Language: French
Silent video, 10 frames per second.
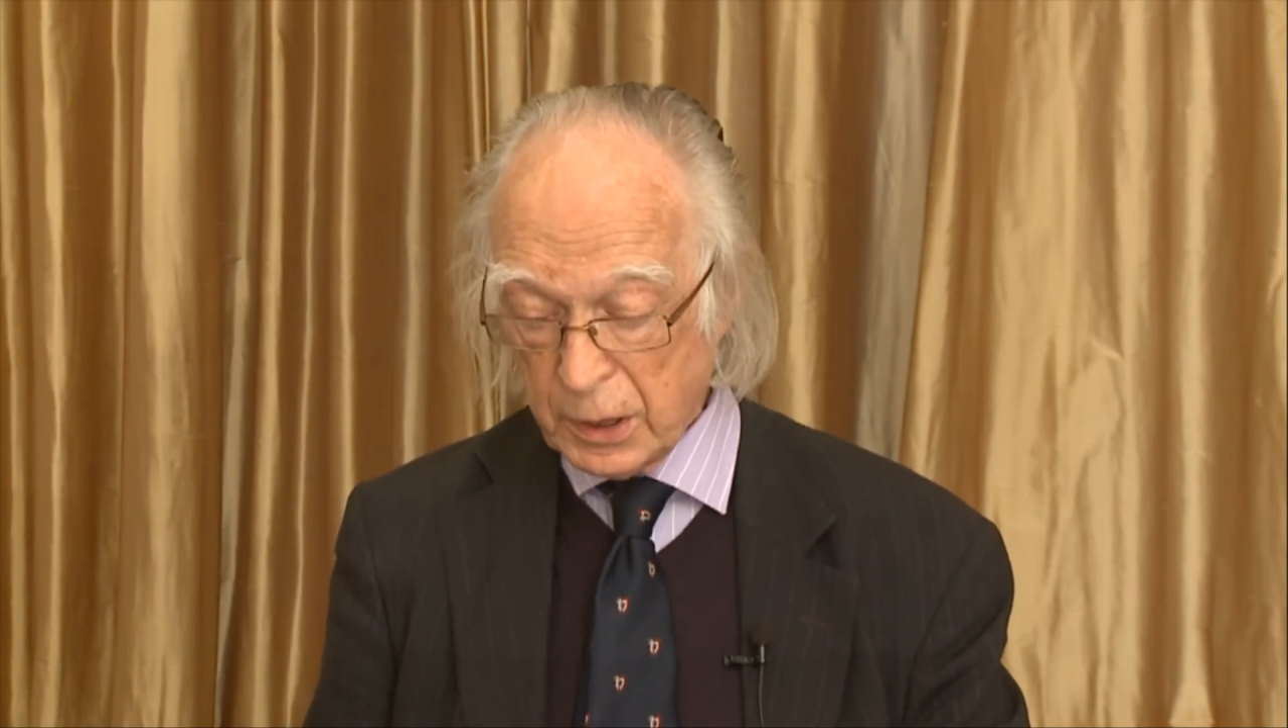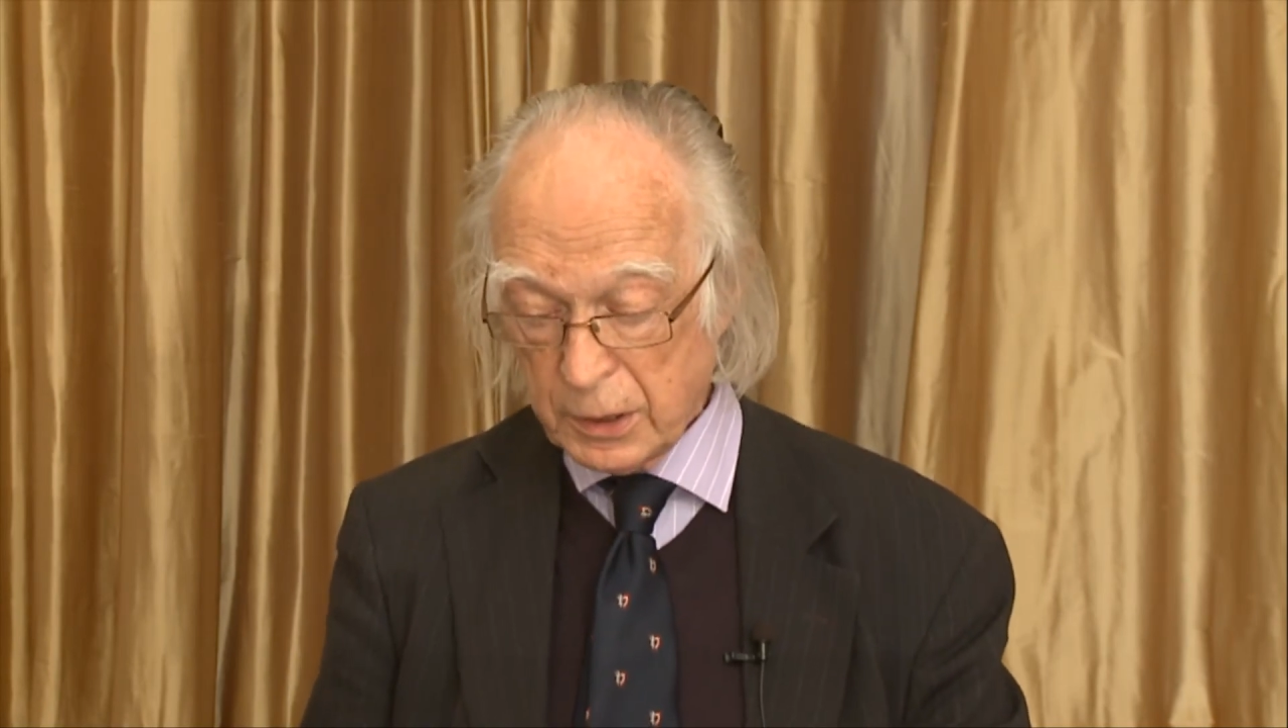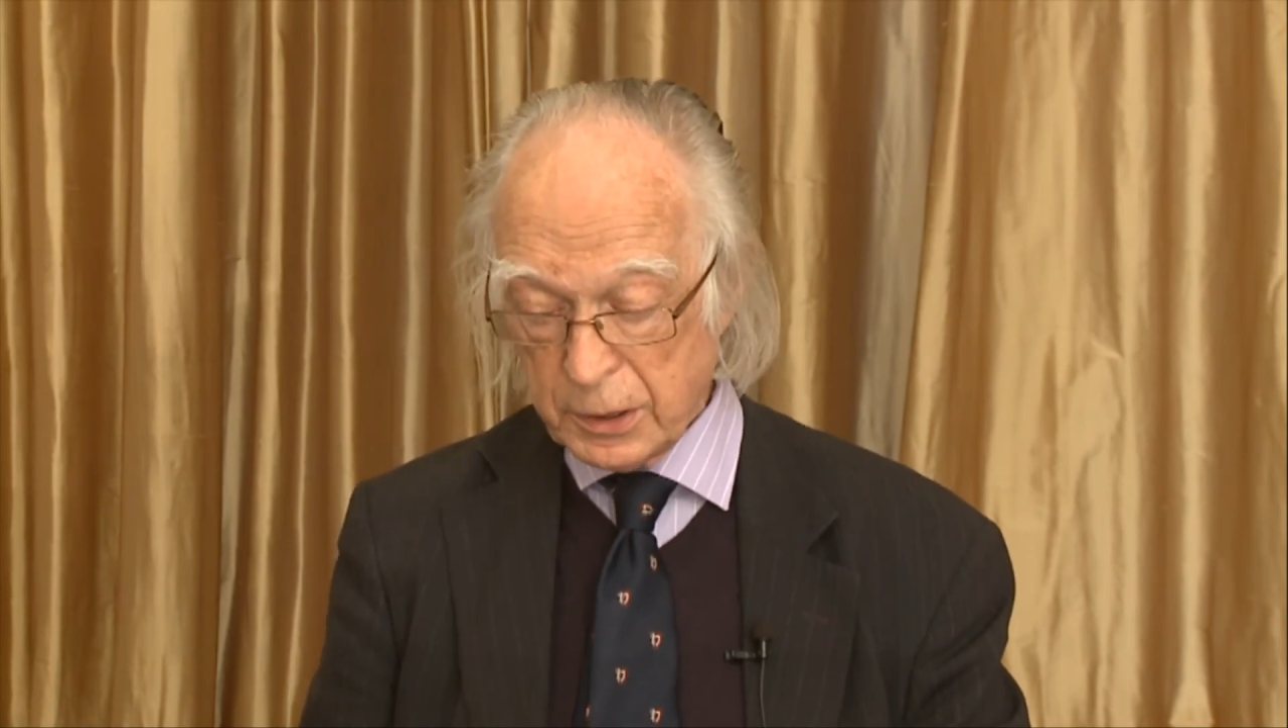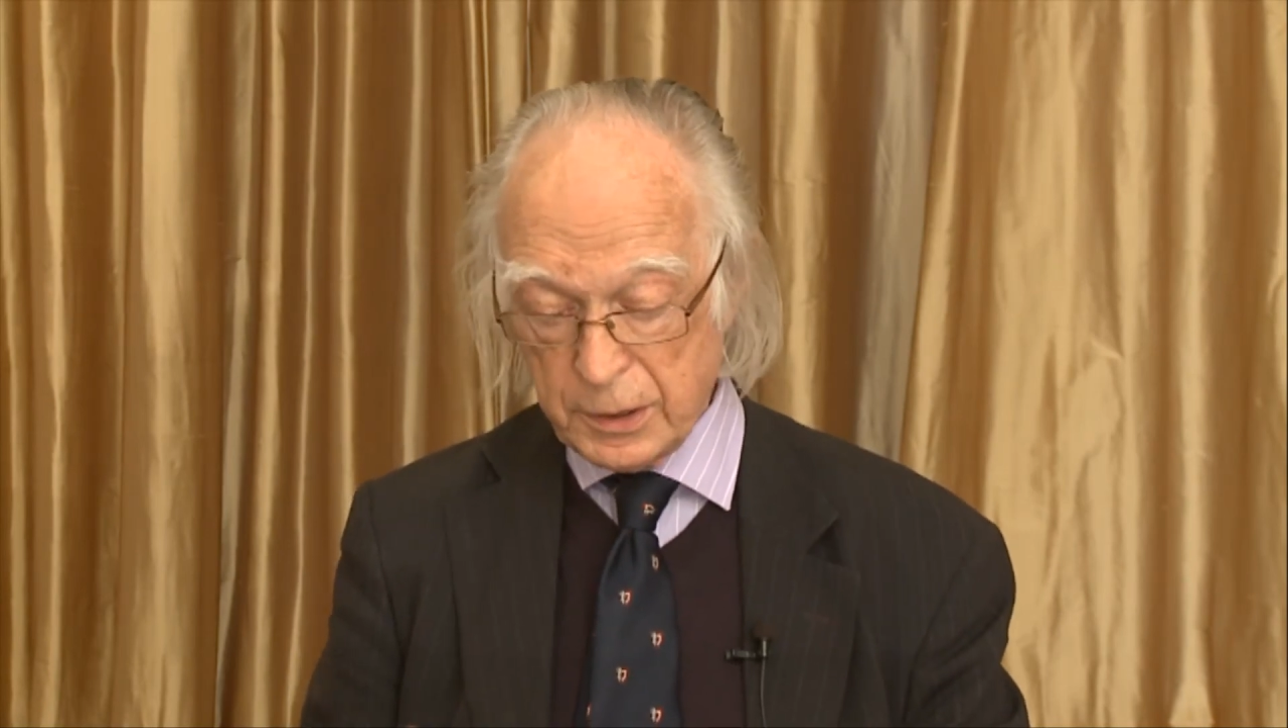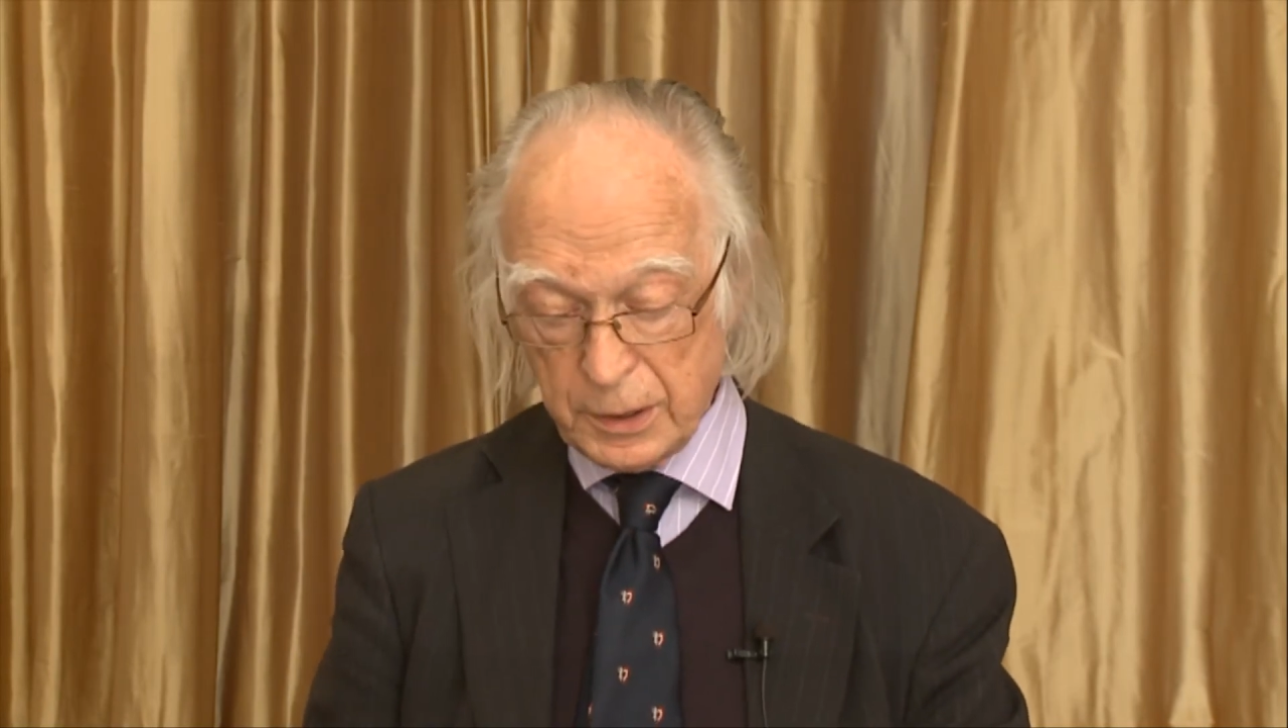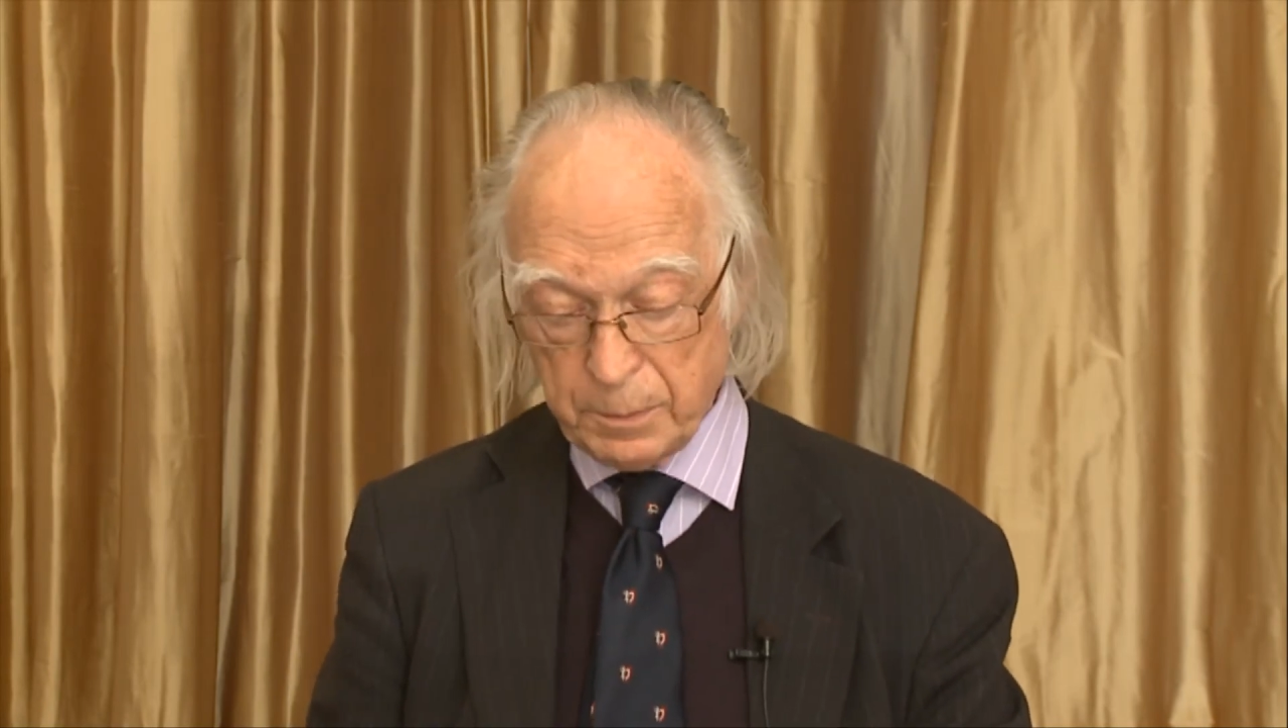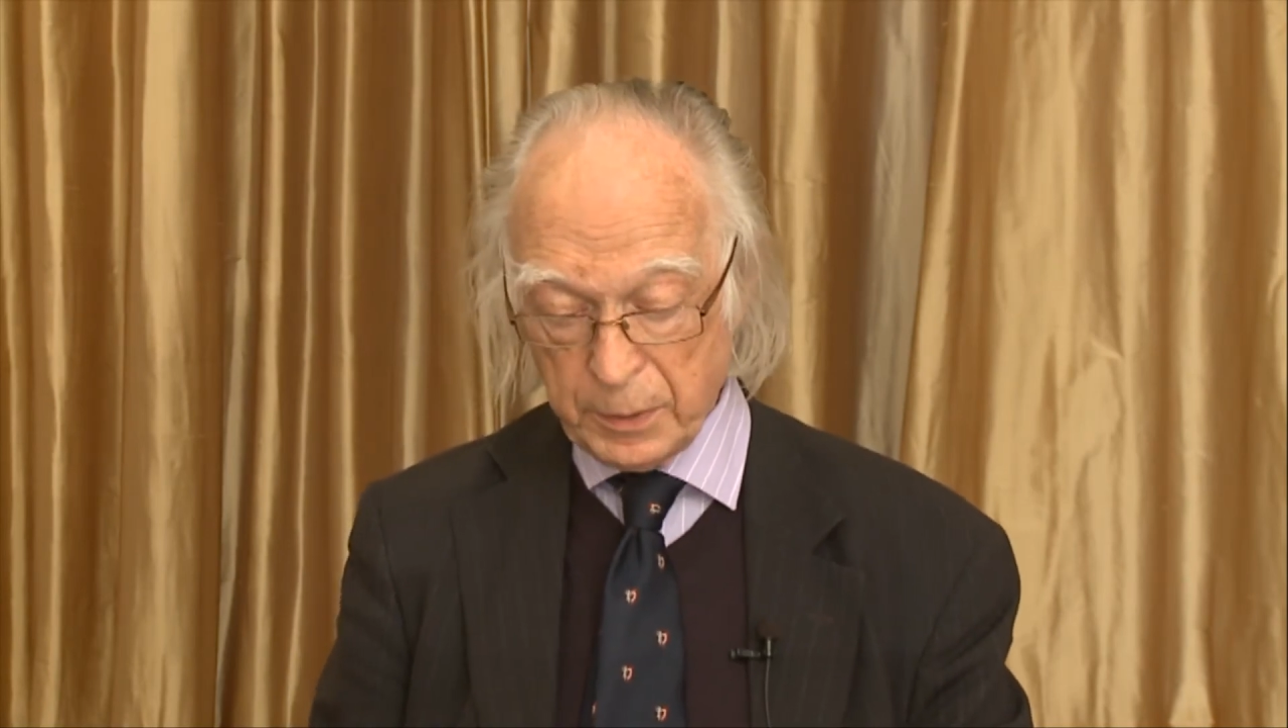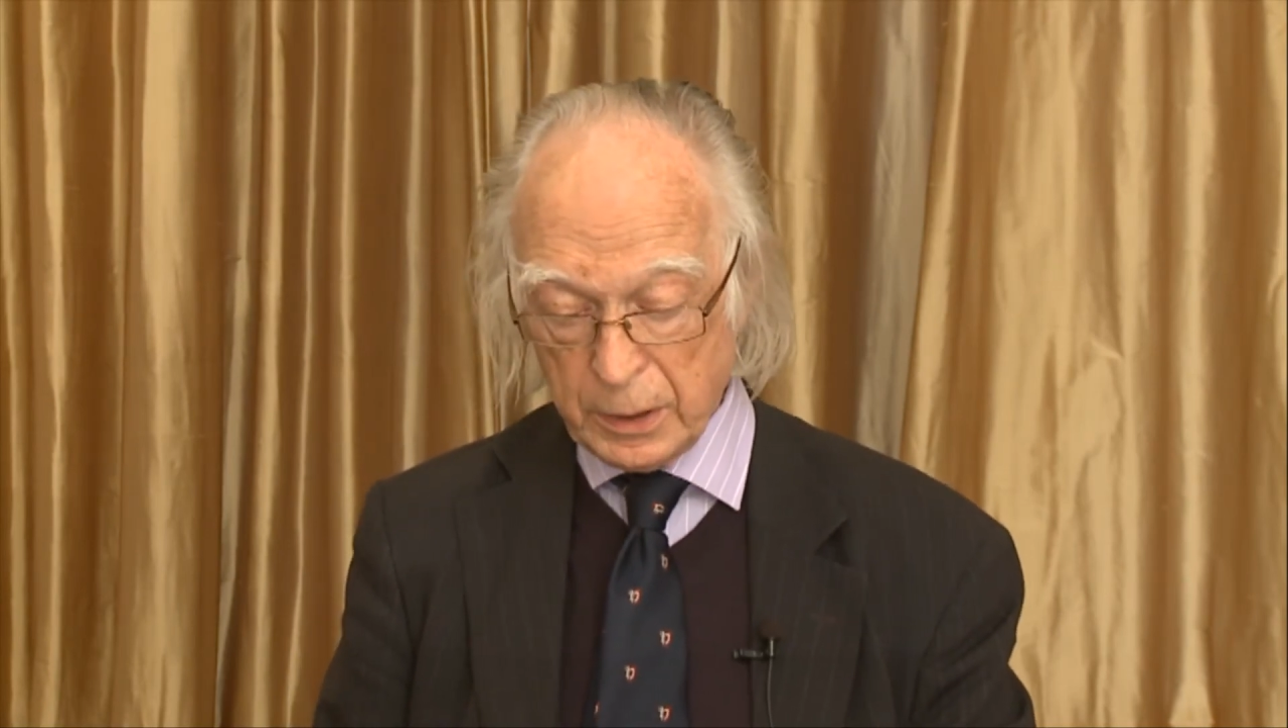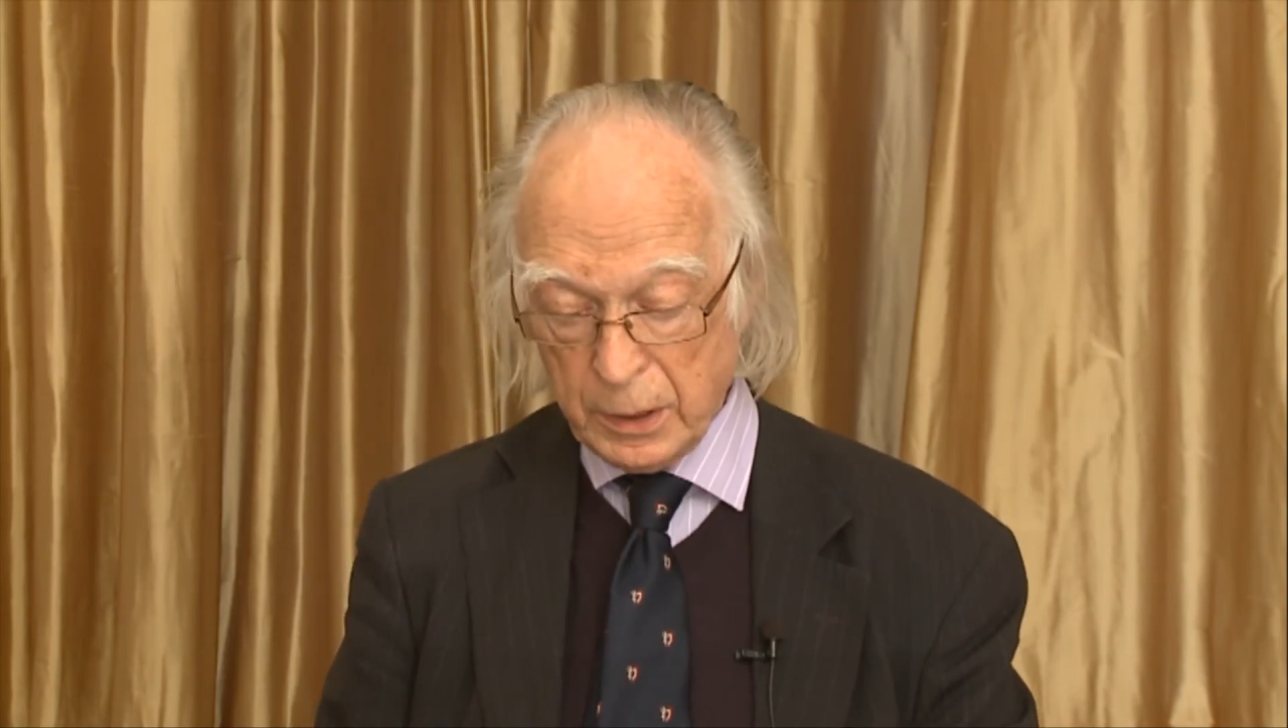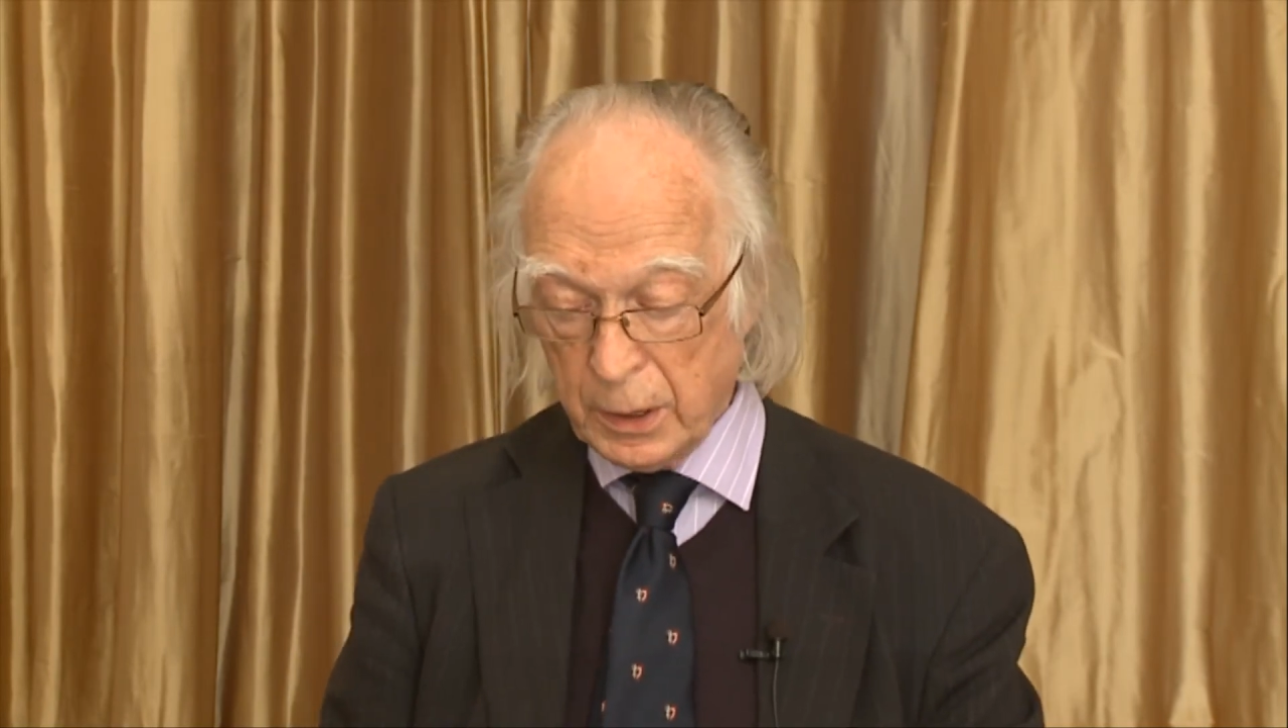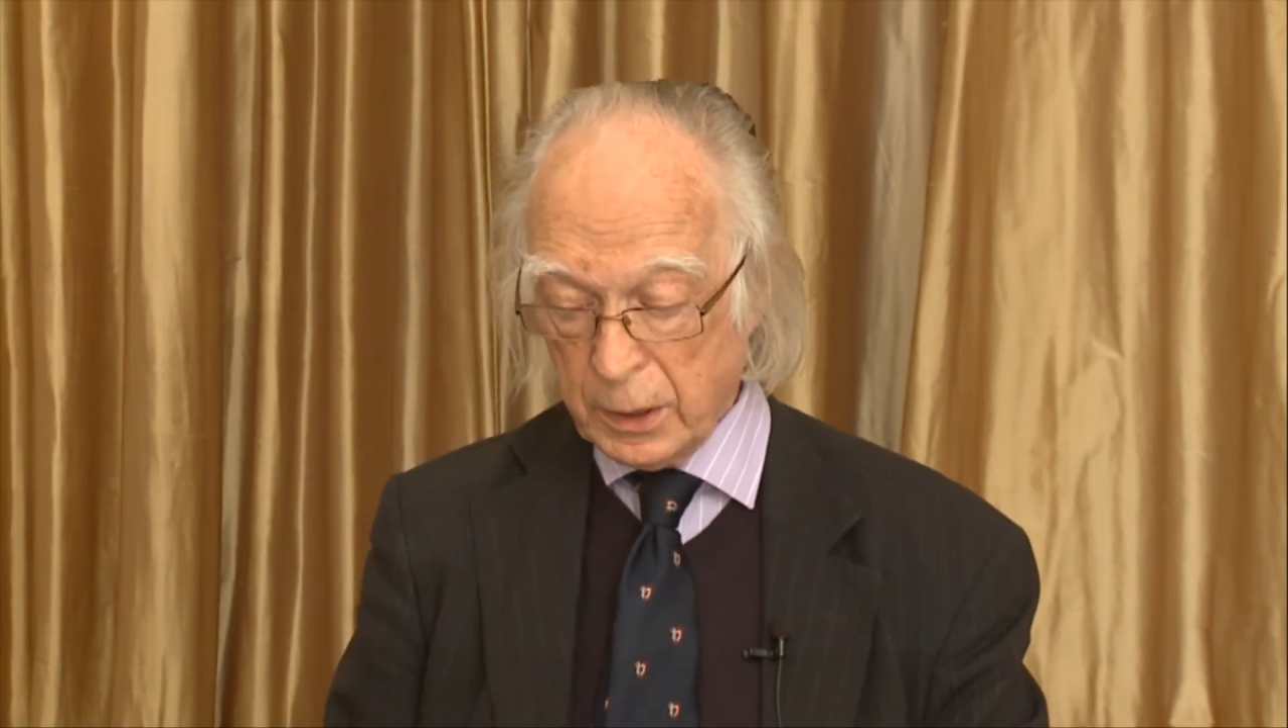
des débats